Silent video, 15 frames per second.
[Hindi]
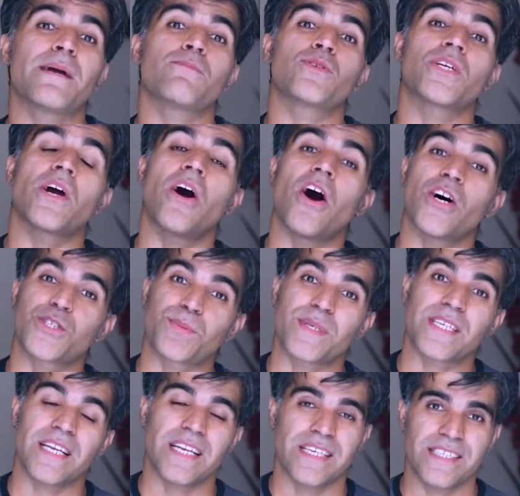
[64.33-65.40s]
हैं मुझे
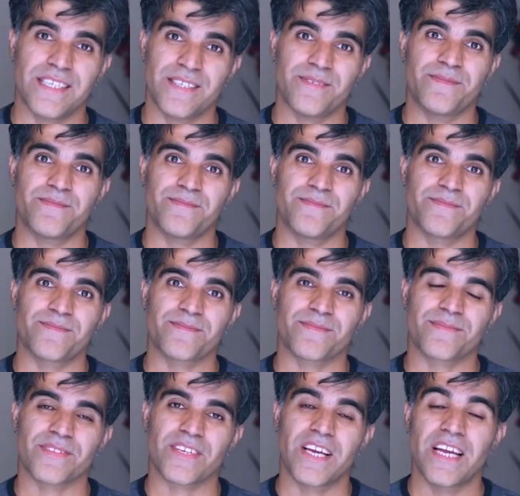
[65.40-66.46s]
हॉस्पिटल ले जाए
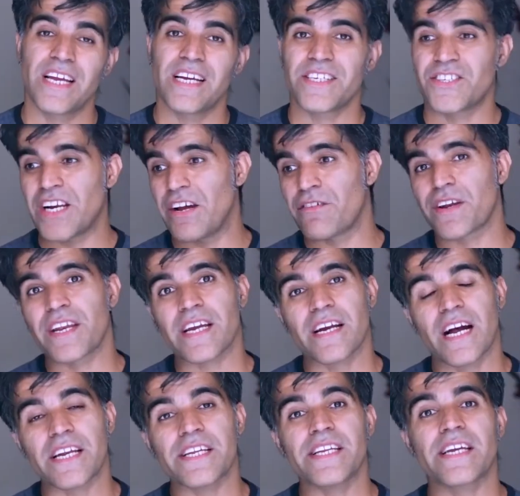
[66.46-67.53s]
ड्राइवर ने
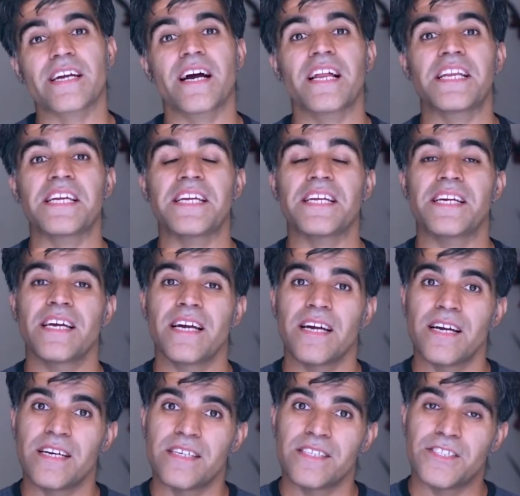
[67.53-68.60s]
गाड़ी निकाली
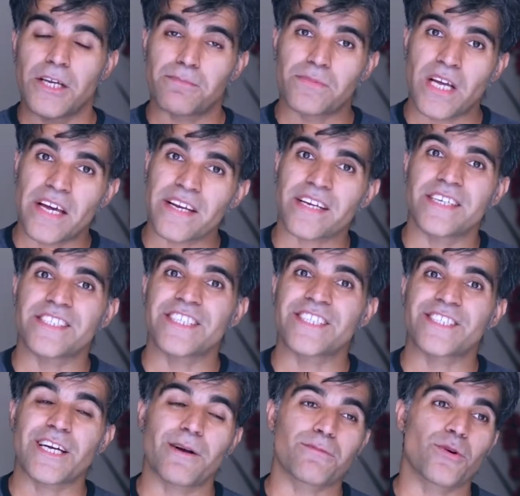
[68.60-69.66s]
जब तारक अजीज़
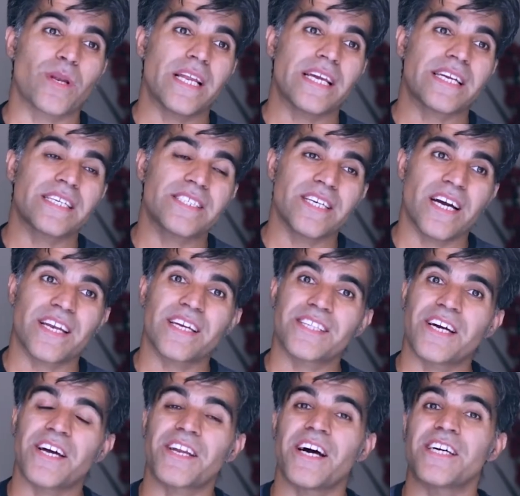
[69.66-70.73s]
साहब को लेके जा रहा
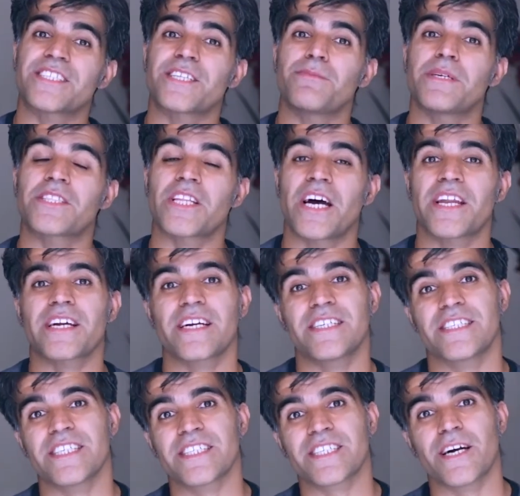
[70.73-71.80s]
था रास्ते में तारक
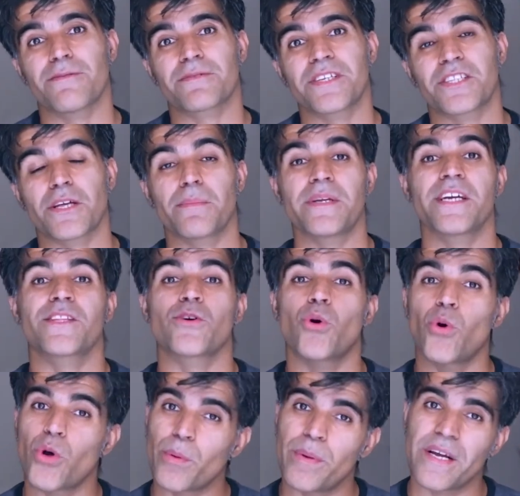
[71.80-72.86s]
अजीज़ साहब की तबीयत
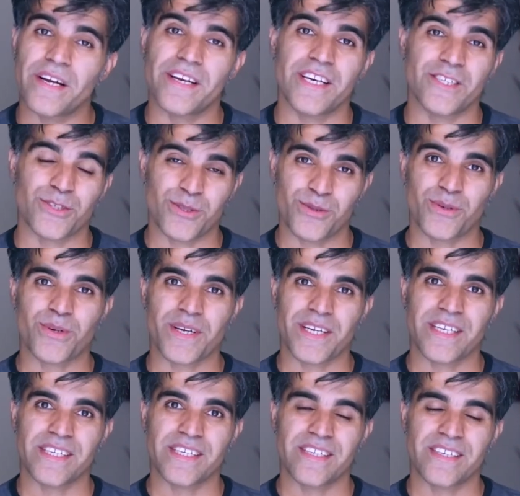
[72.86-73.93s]
और बिगड़ना शुरू हो
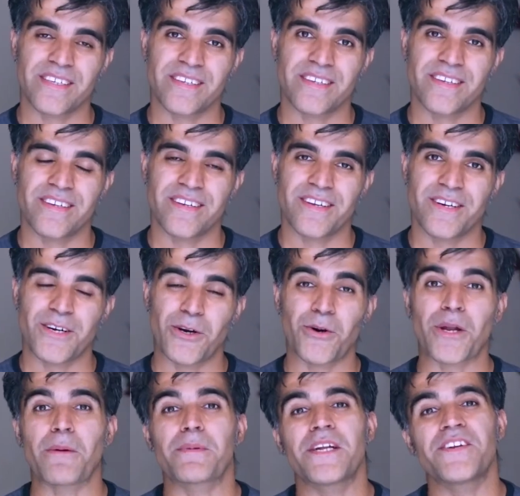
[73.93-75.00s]
गई और
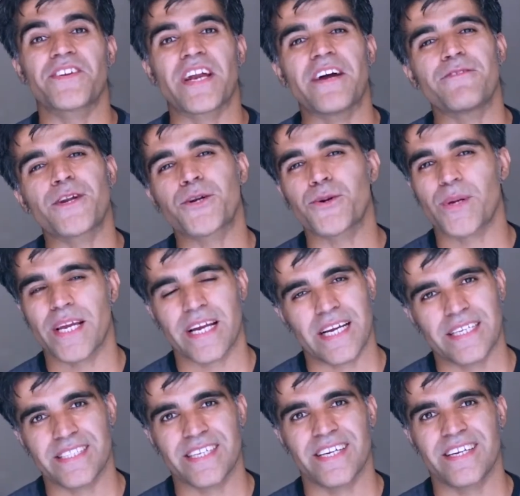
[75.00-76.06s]
अपने ड्राइवर को क्या
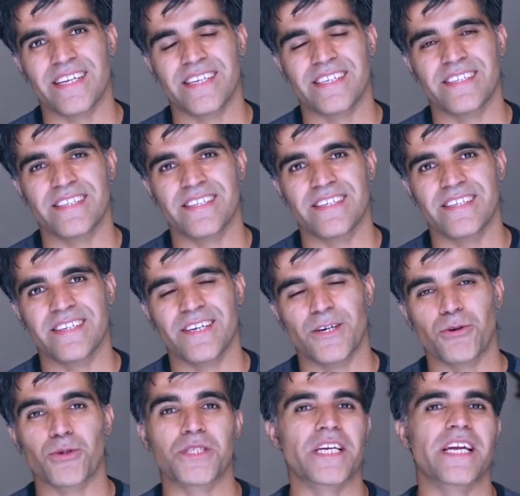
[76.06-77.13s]
कहते हैं
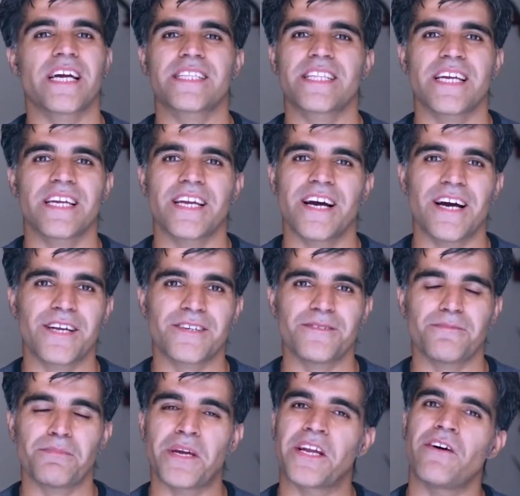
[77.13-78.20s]
उसे कहते हैं यार
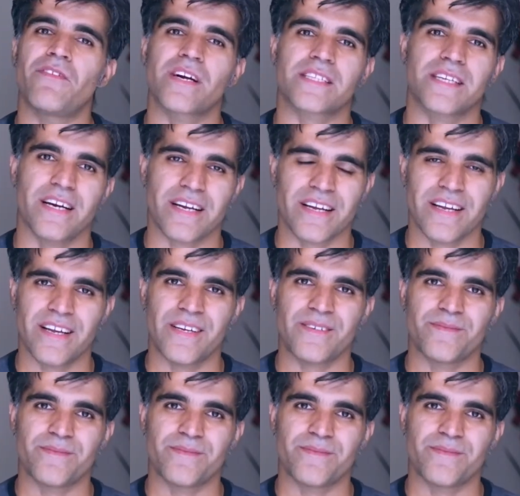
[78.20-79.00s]
मेरा वक्त आ गया